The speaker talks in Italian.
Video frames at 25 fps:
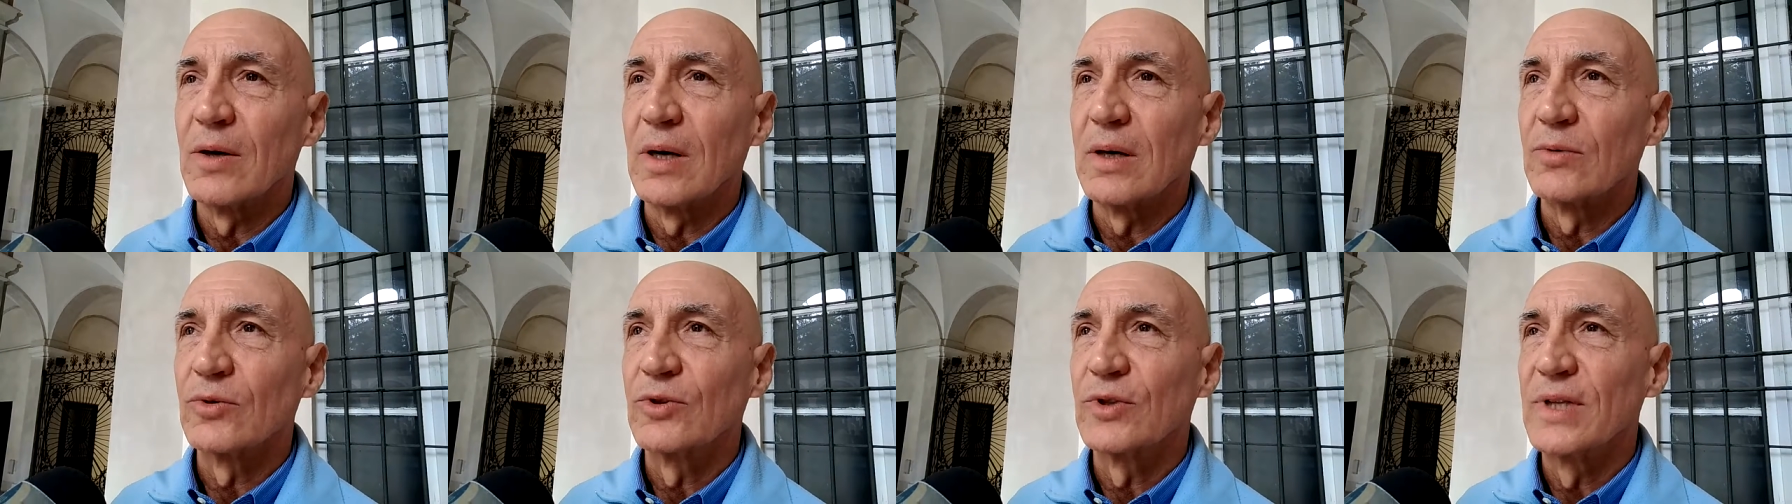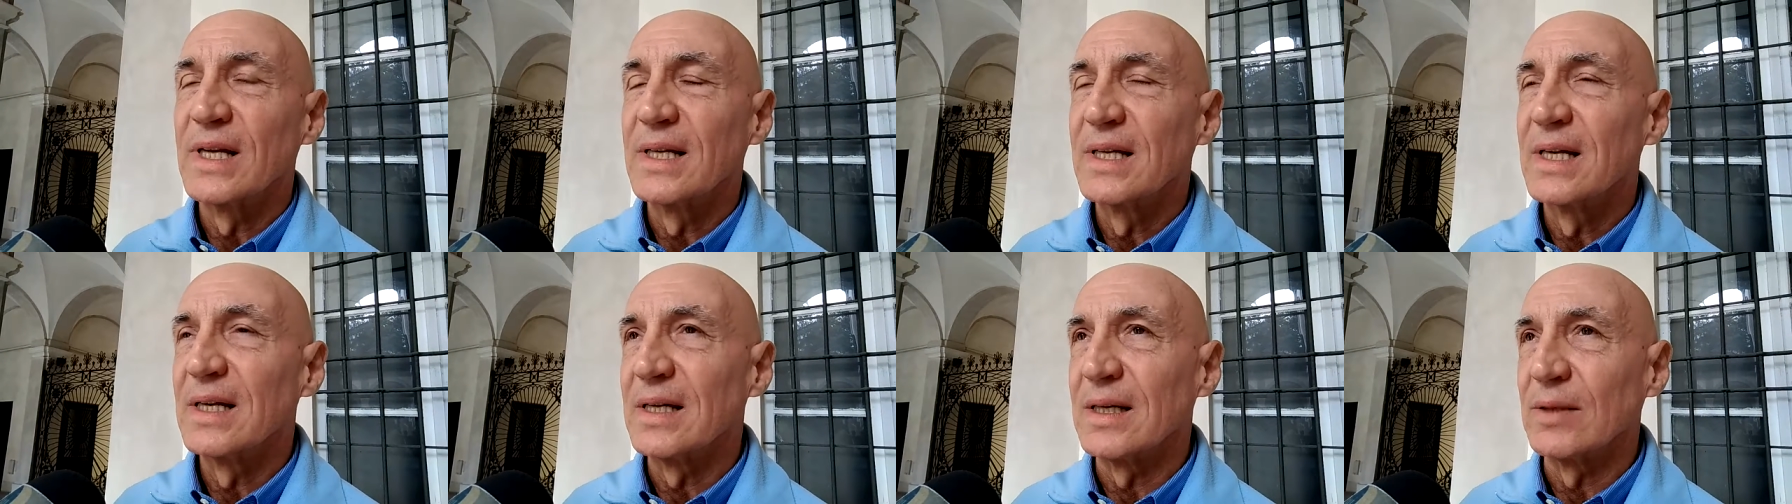
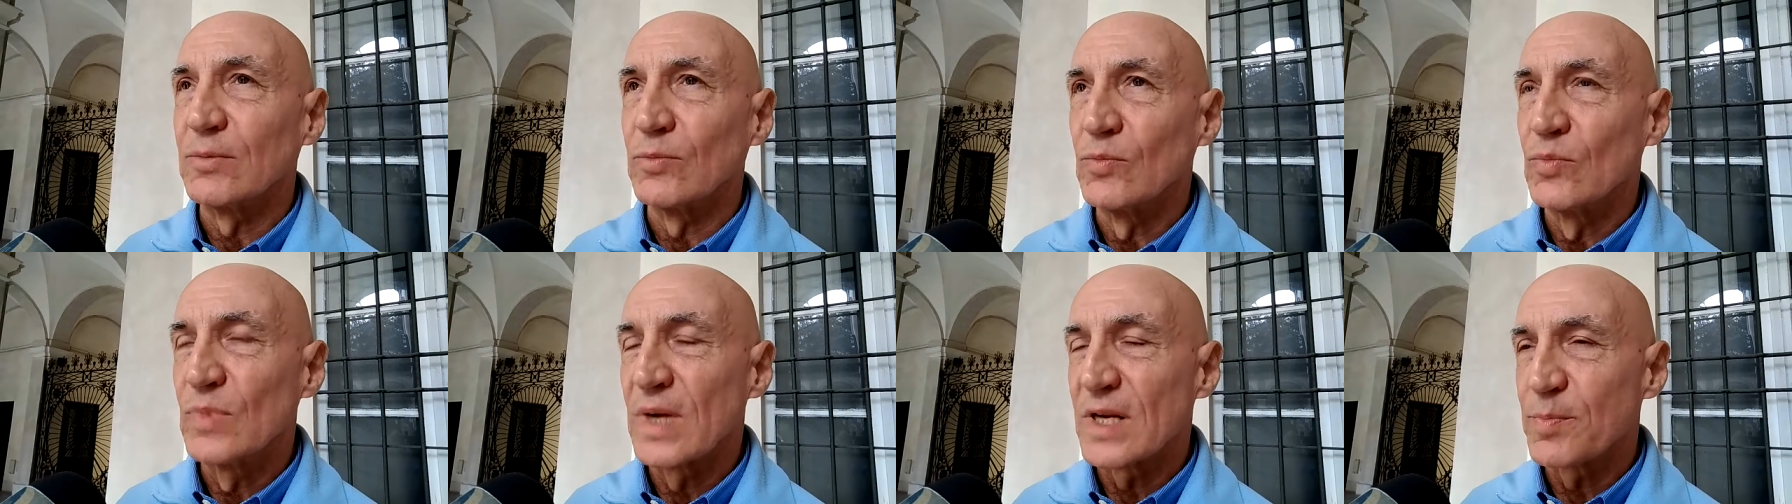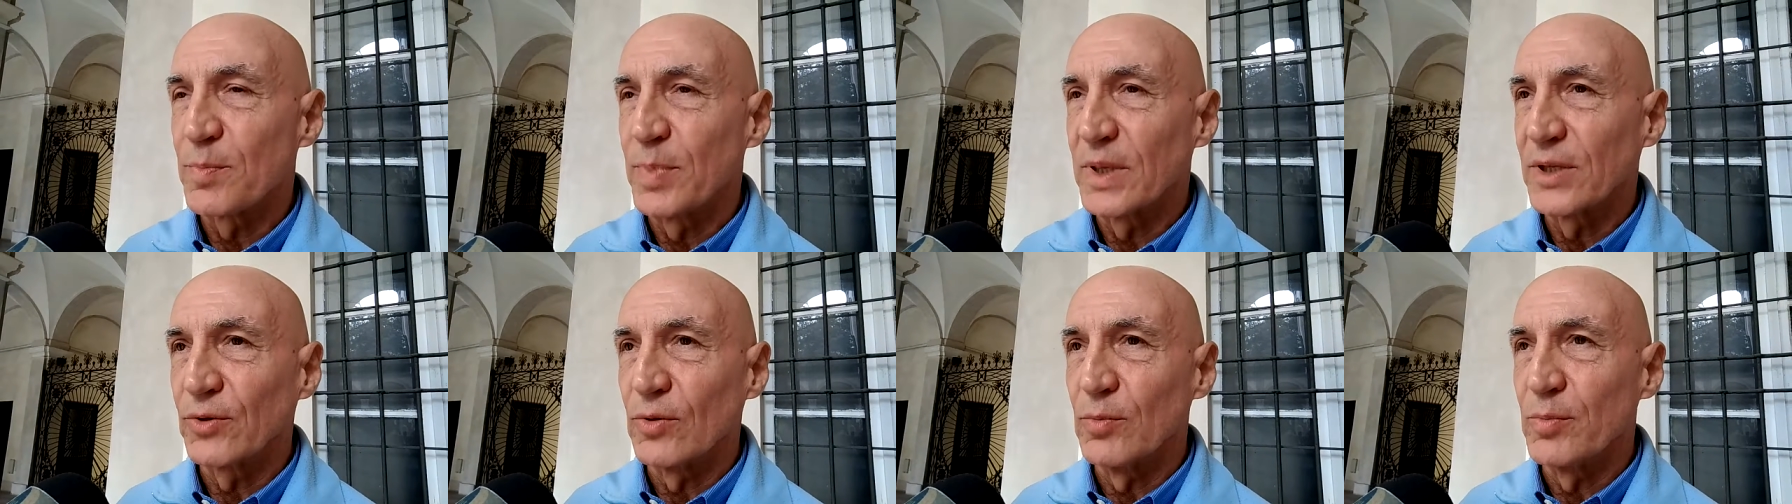ottenga un
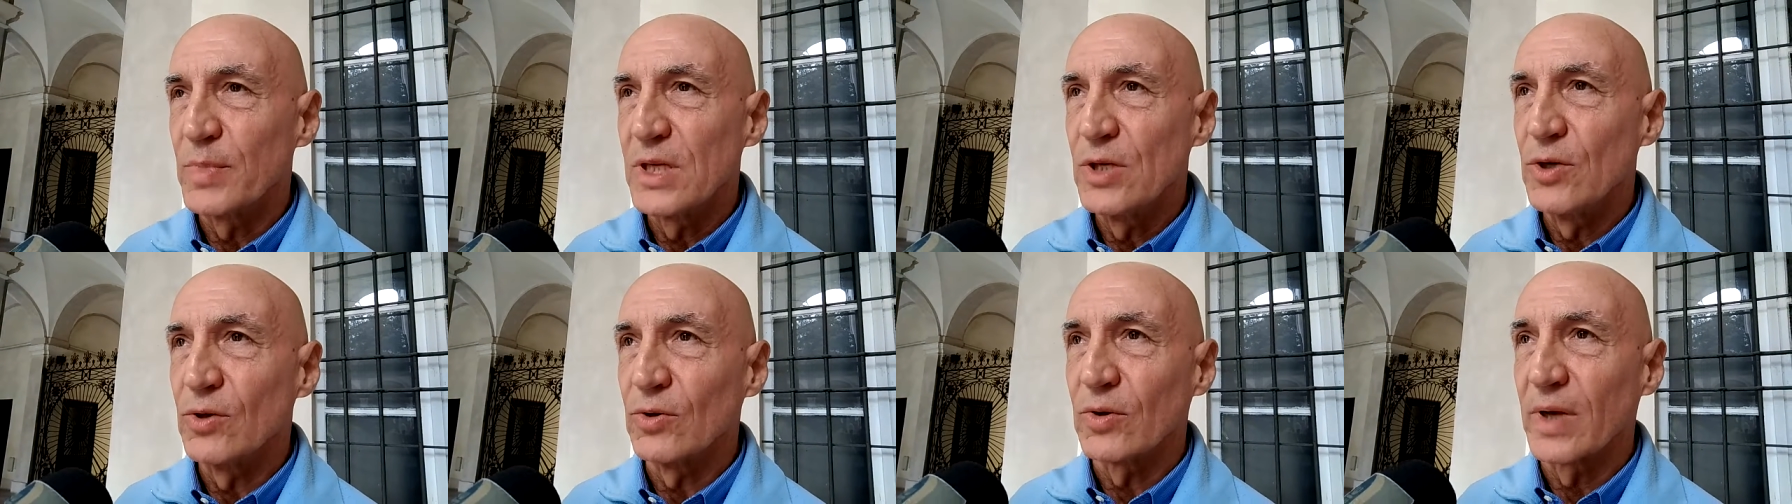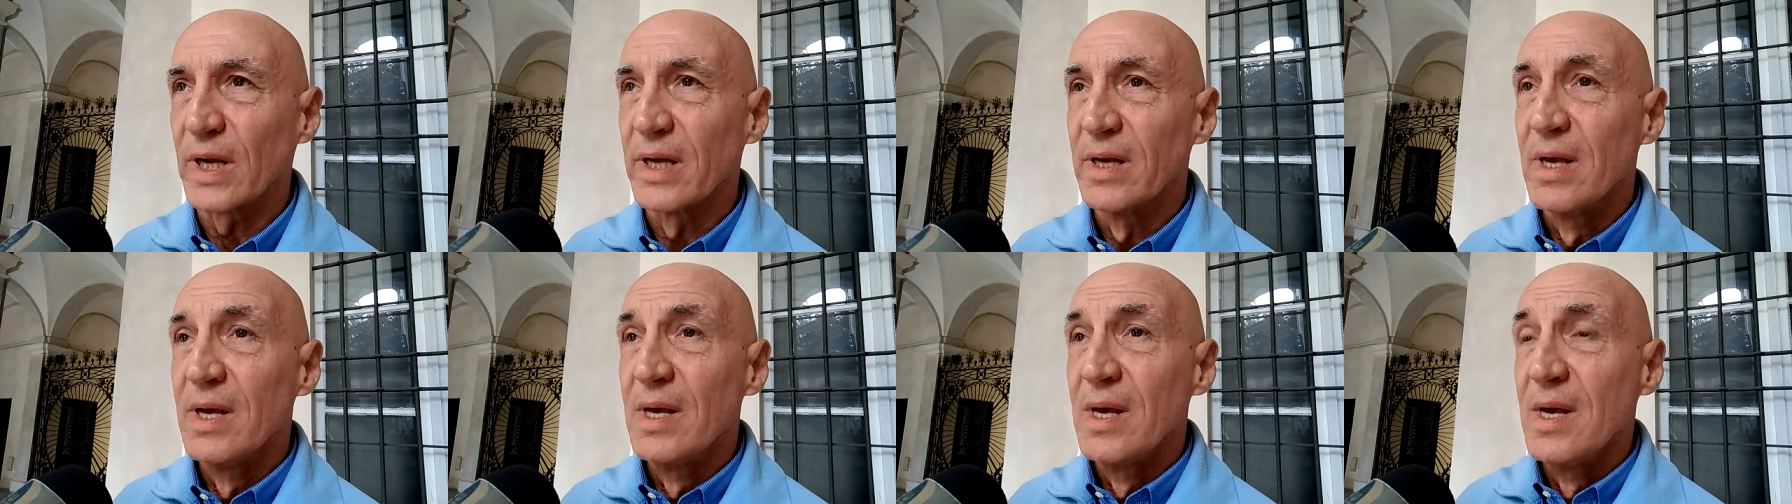aspetto migliore